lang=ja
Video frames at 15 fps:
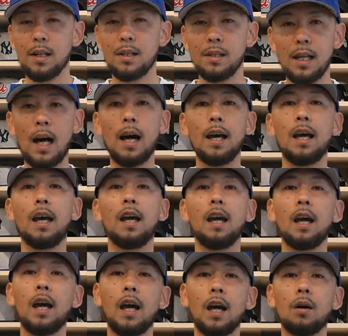さあ、
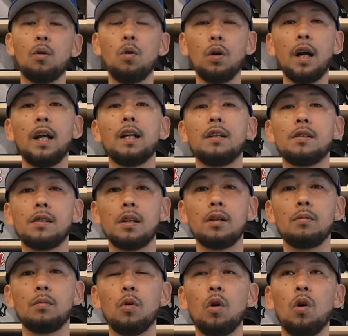えー、今回なんですけれ
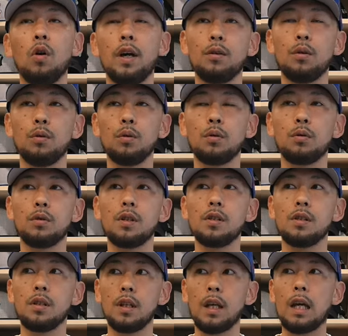ども、どんどんとで
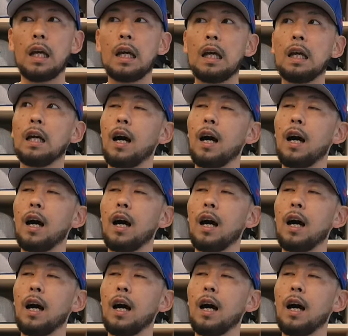すね、